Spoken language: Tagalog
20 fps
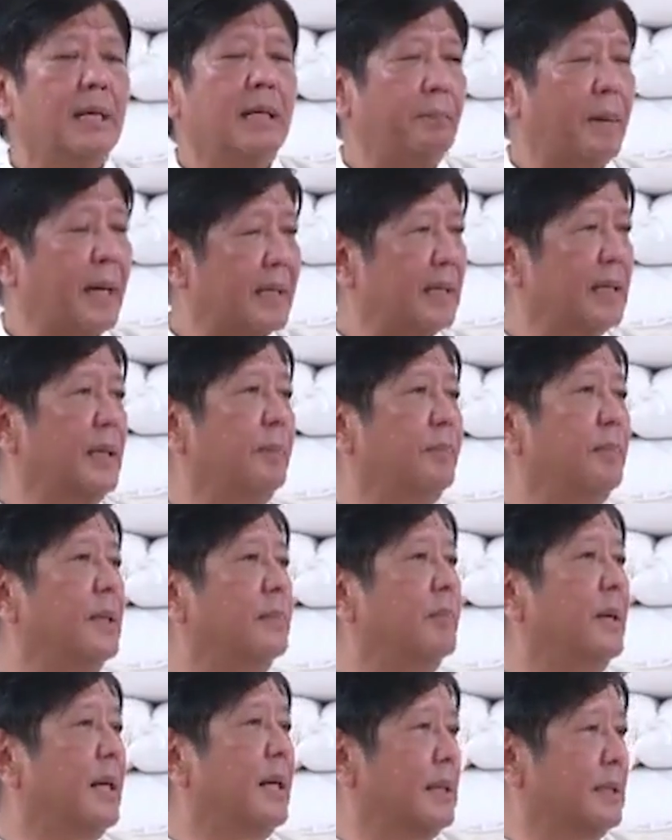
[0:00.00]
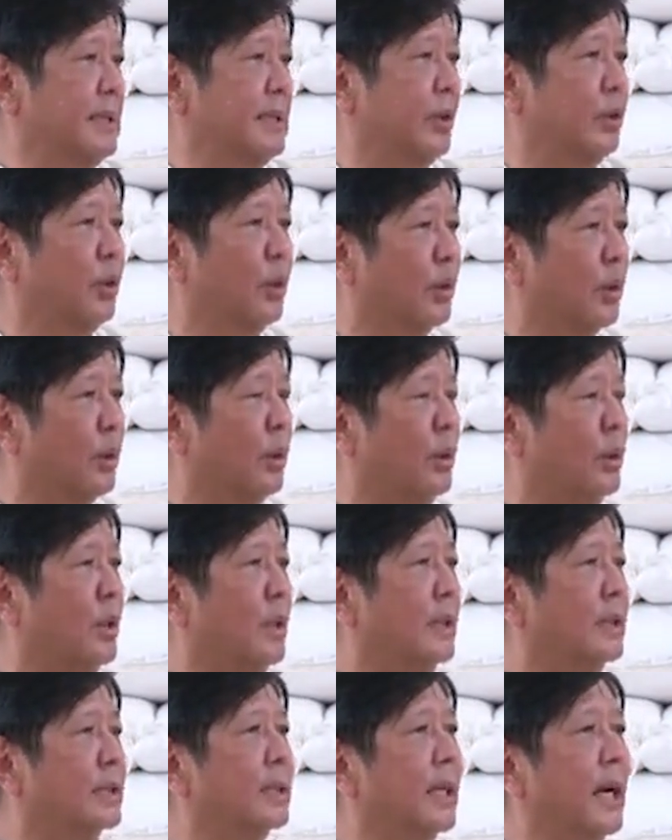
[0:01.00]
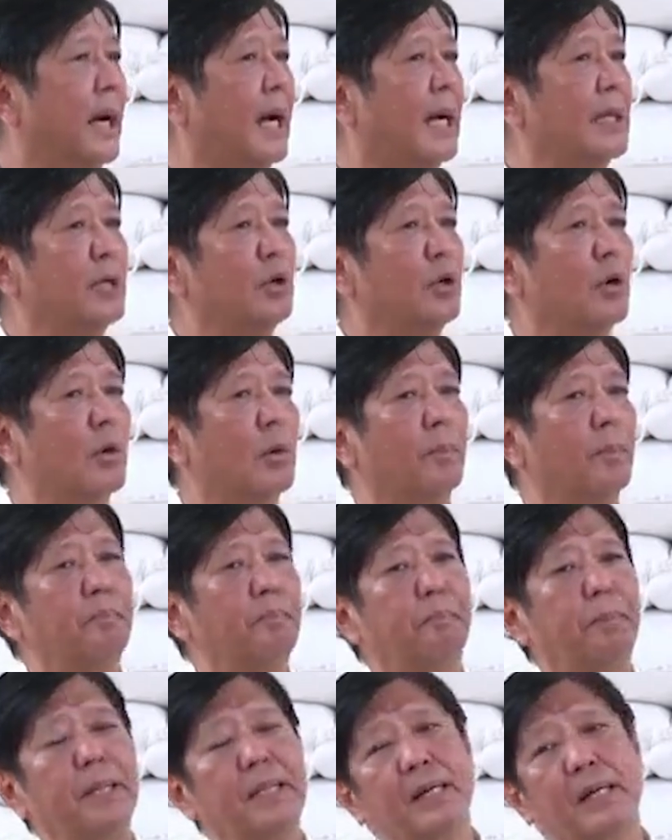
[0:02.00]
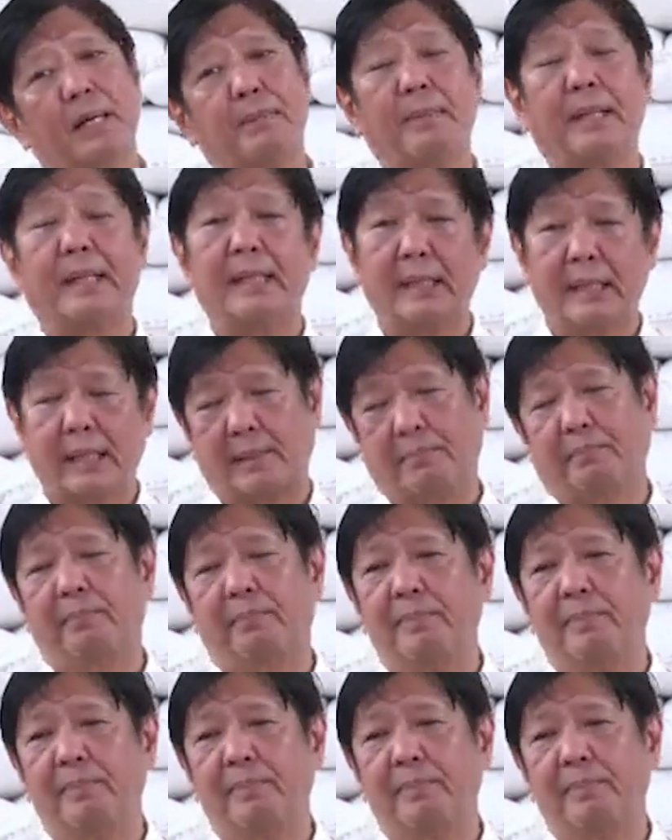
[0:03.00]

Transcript: para naman makasiguro na yung pinakamahirap